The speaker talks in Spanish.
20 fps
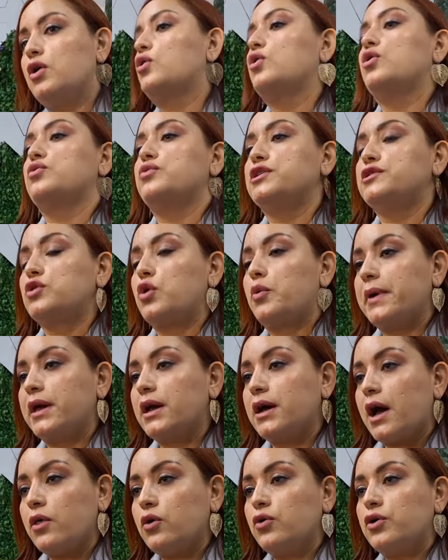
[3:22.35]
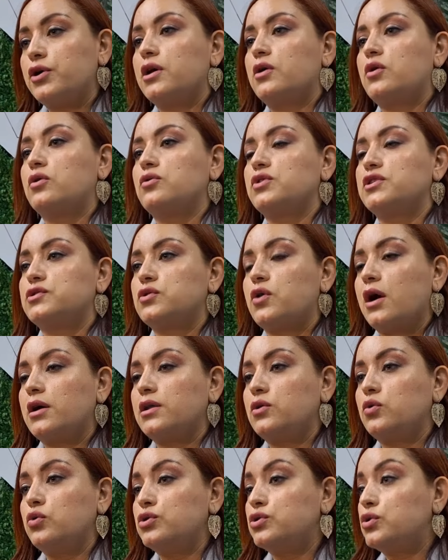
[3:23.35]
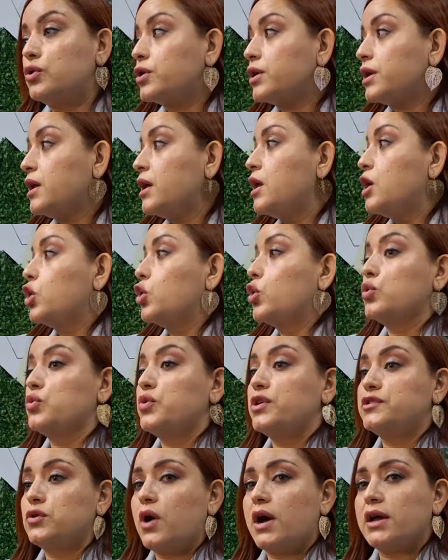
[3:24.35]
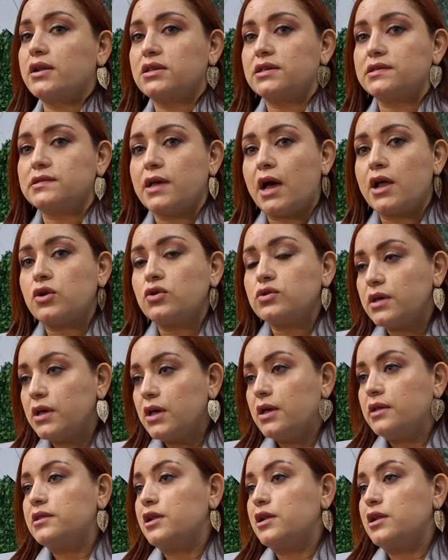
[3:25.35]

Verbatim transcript: con nuestros pescadores, con nuestros agricultores, con nuestros artesanos.